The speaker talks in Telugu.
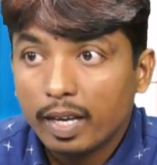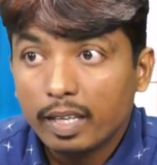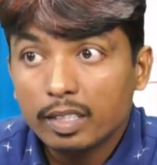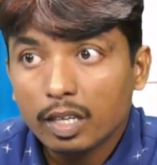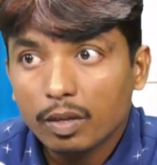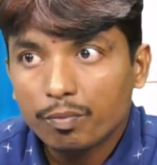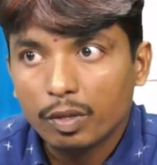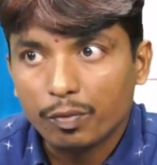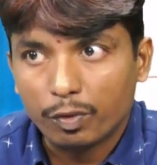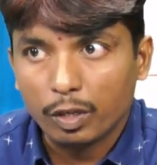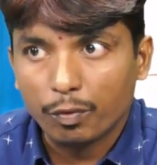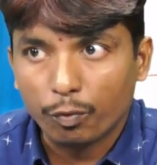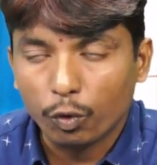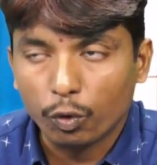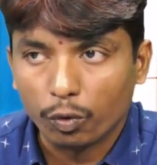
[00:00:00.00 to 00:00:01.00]
ఏజ్ ఆఫ్
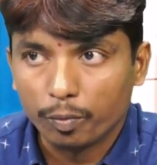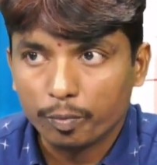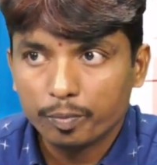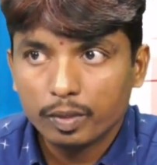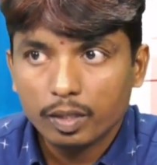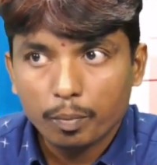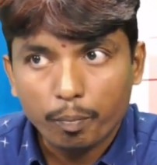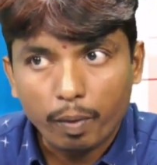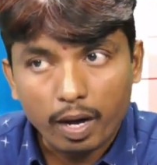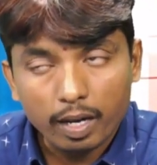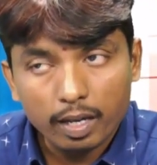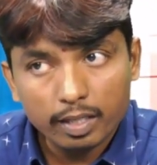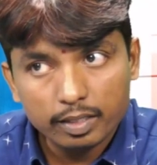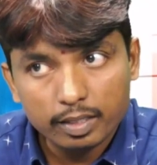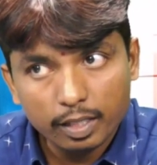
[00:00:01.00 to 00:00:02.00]
ఫిఫ్టీ ఫోర్
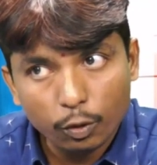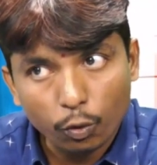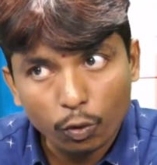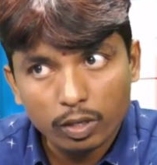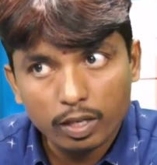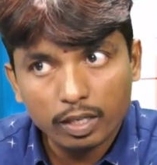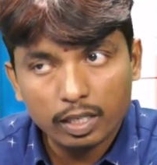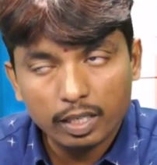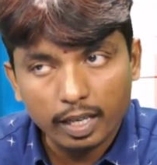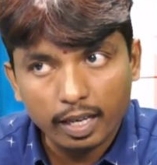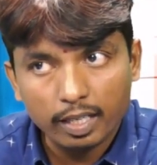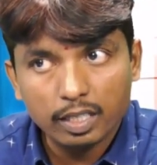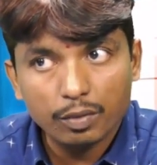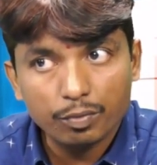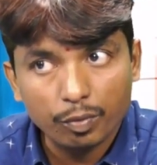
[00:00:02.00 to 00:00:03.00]
పాలసీ హోల్డర్కి
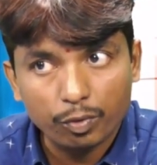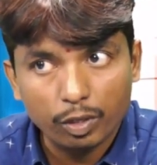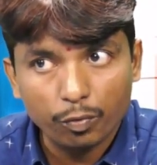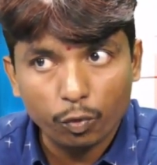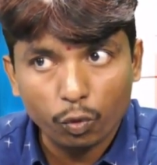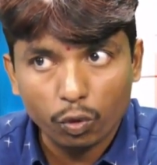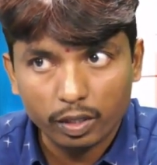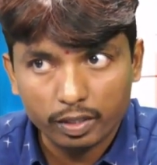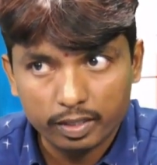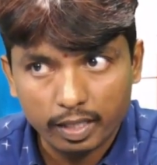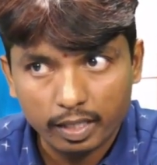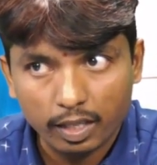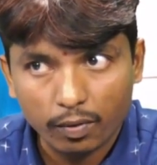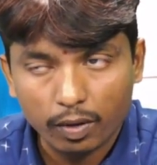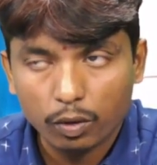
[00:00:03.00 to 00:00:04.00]
ఏజ్ ఆఫ్ ఫిఫ్టీ ఫోర్
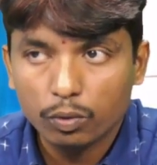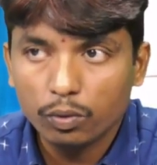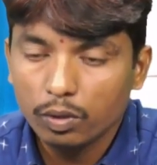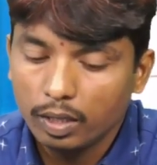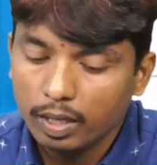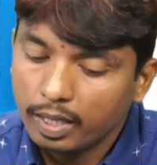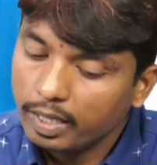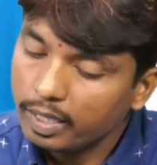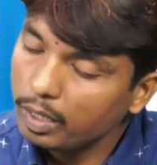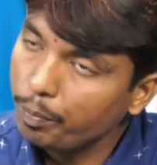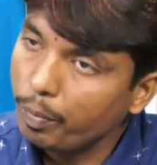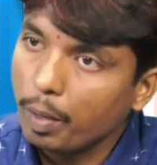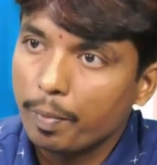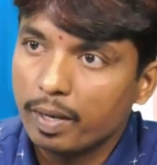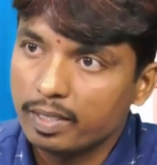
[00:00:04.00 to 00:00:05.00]
వచ్చేంత వరకు ఇది
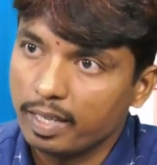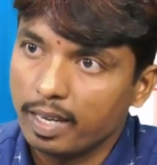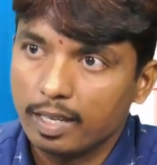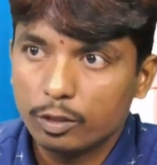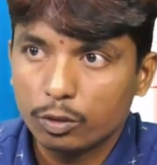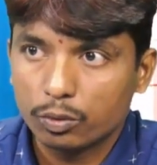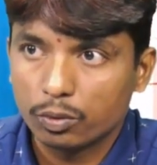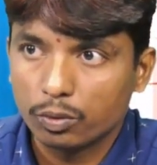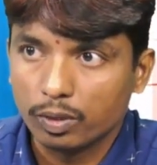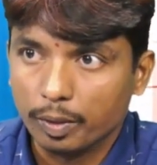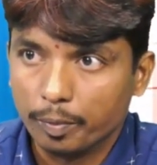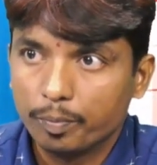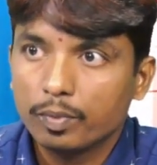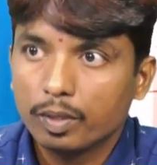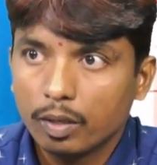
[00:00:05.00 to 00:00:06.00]
పేమెంట్ చేయాల్సి వస్తుంది